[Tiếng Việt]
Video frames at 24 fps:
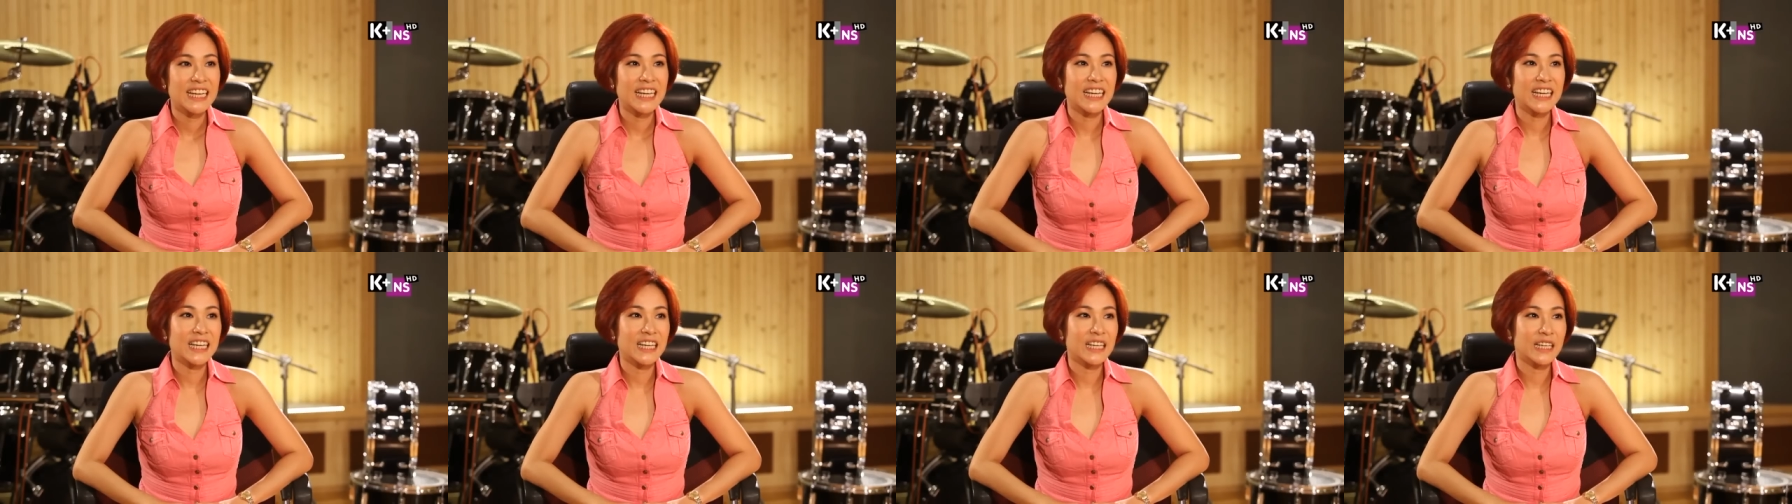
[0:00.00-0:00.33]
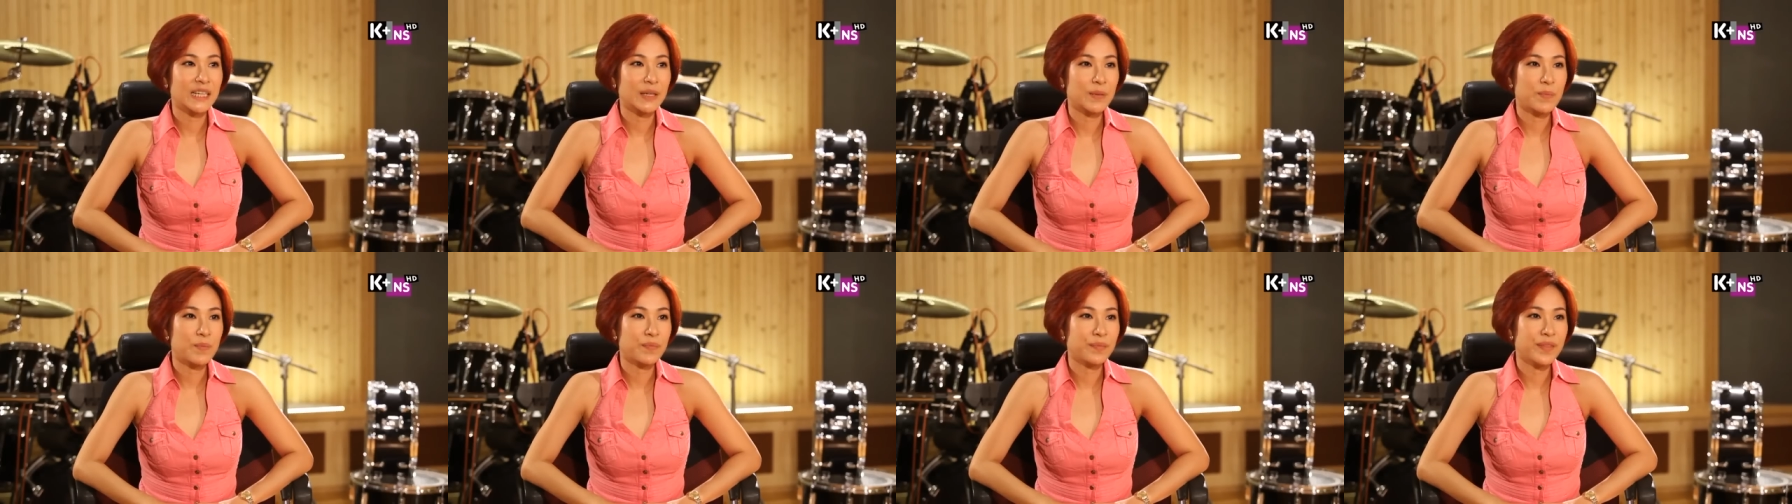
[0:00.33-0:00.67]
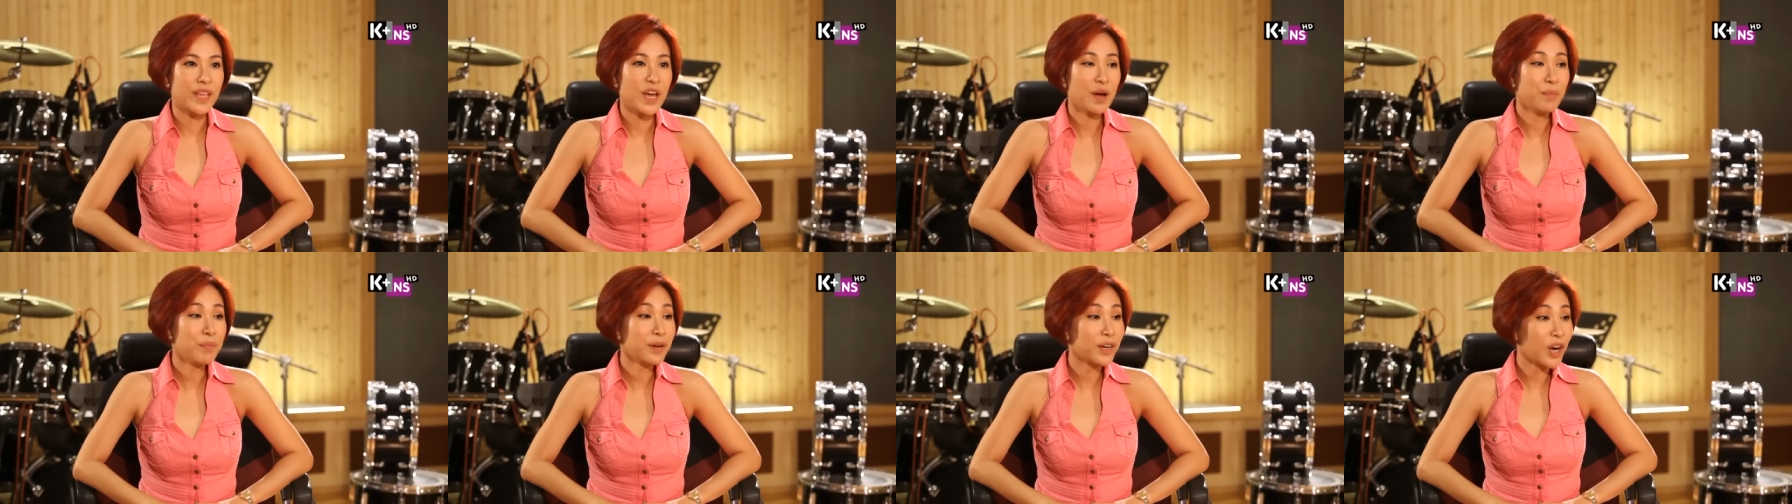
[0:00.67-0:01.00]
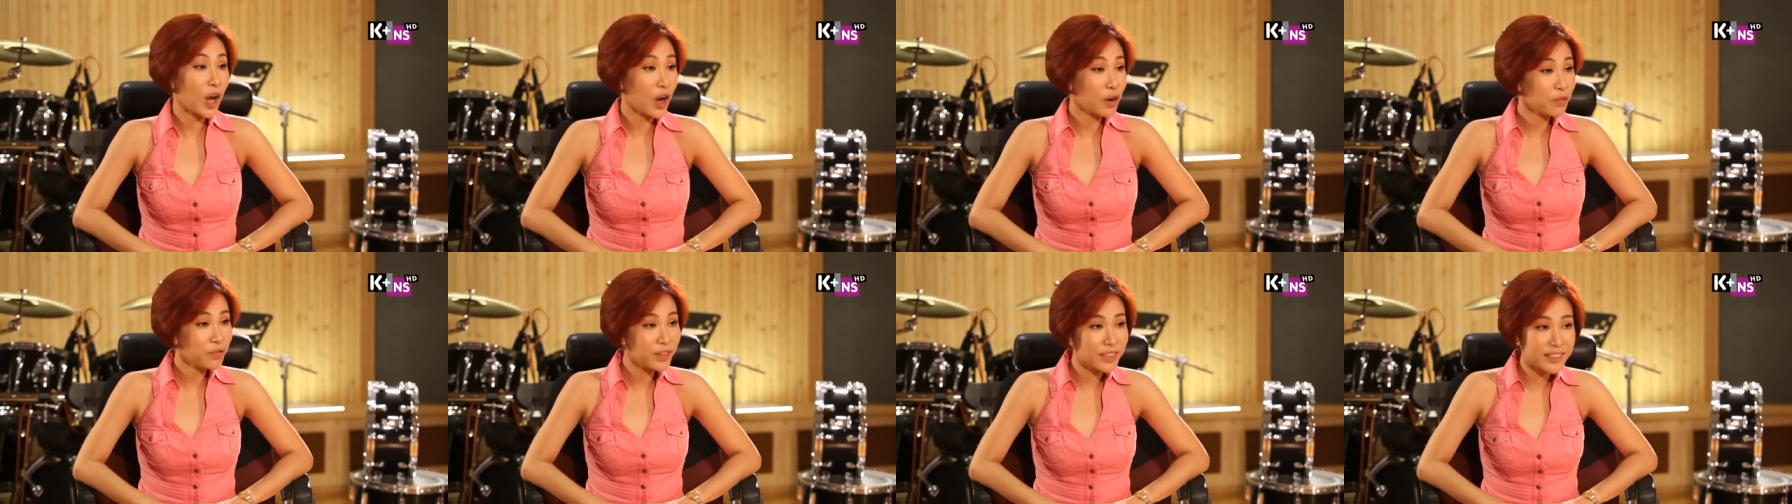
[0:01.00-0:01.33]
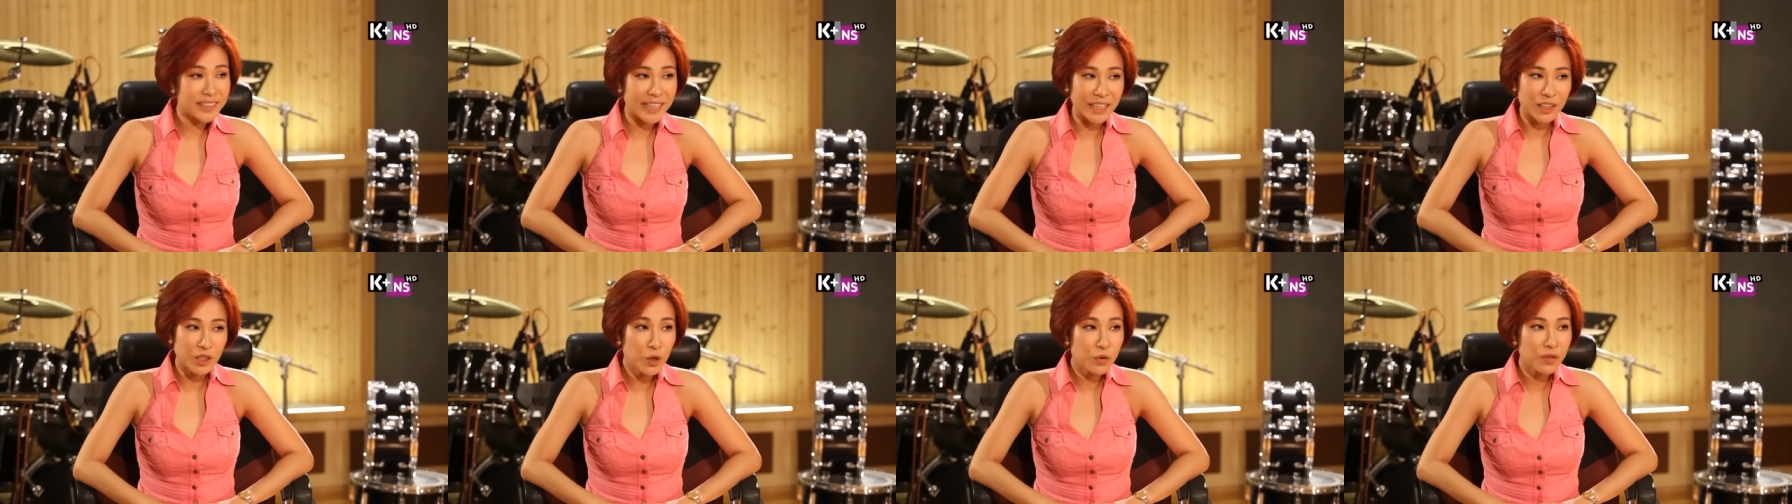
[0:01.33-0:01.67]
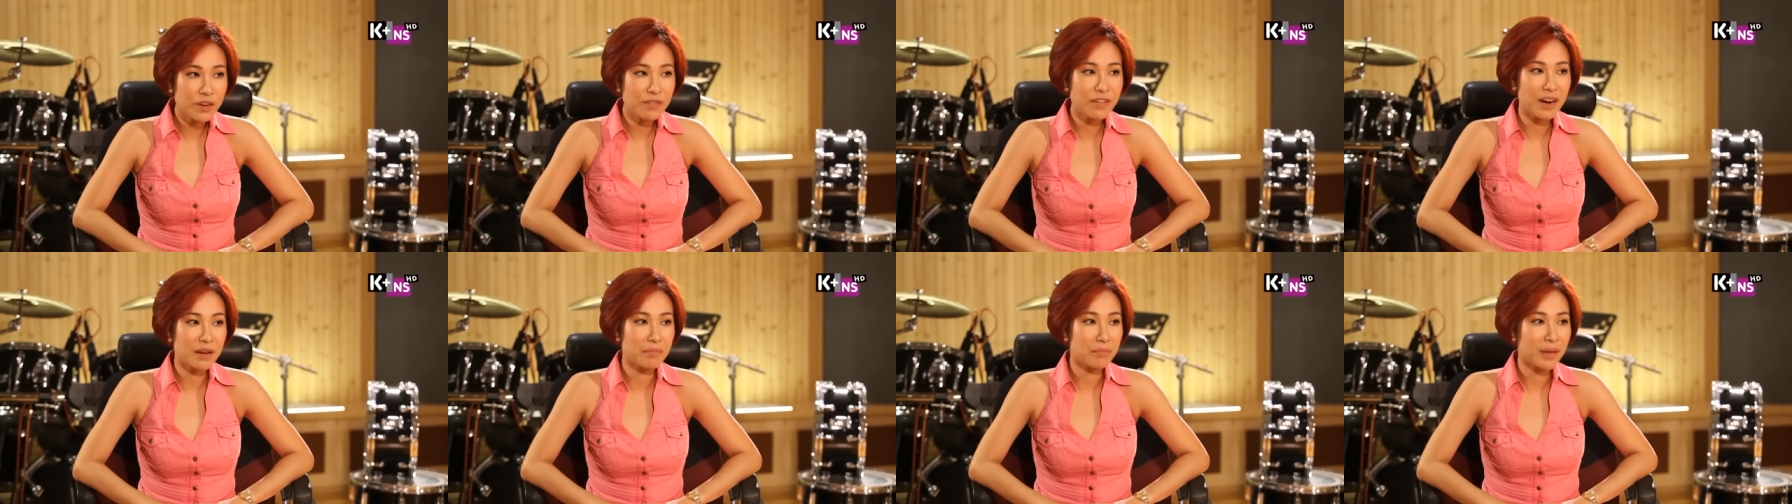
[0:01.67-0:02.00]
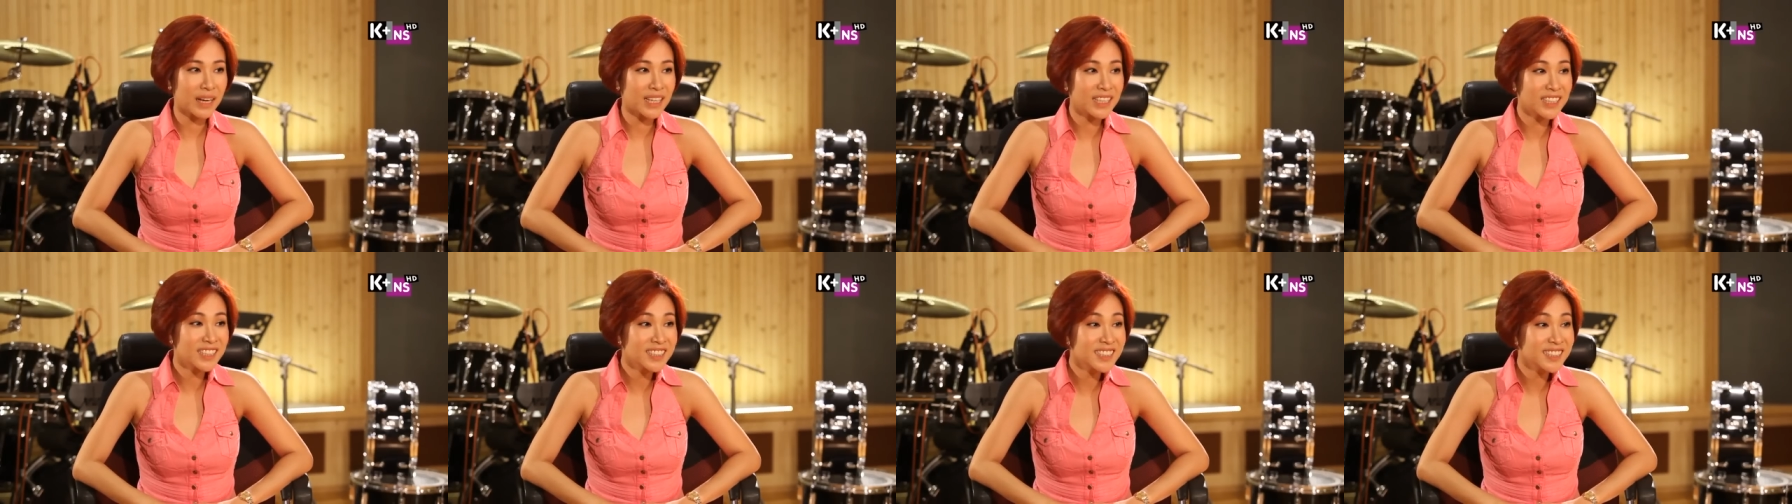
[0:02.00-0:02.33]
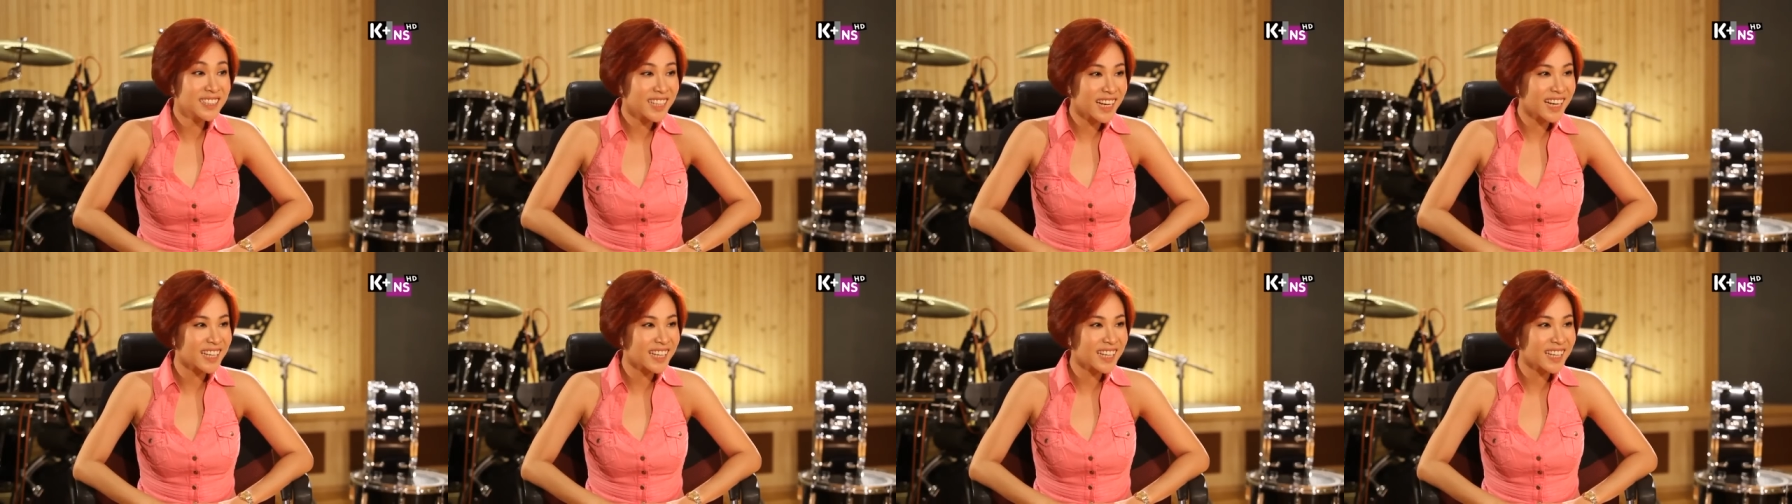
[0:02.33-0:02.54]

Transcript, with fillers: à, nếu mà nói về chạy đua với văn mai hương